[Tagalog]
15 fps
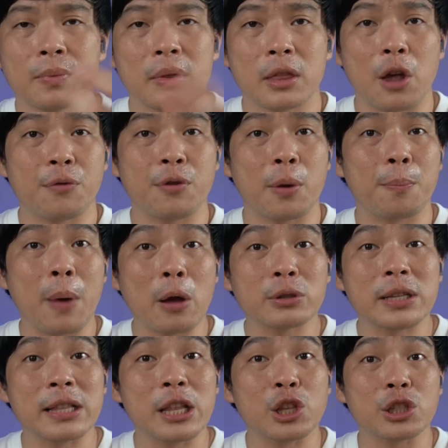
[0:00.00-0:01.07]
Now, if you're
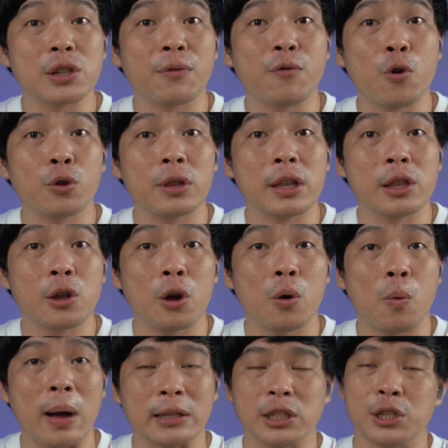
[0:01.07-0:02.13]
browsing dito sa phone
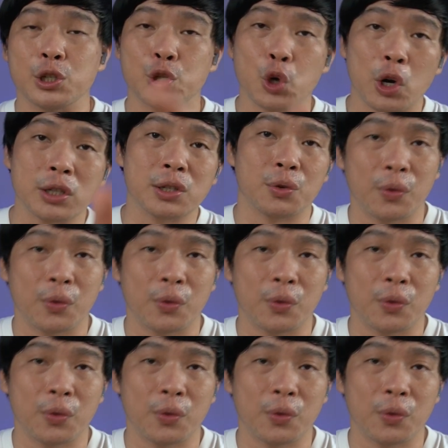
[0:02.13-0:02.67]
ninyo, watching shorts,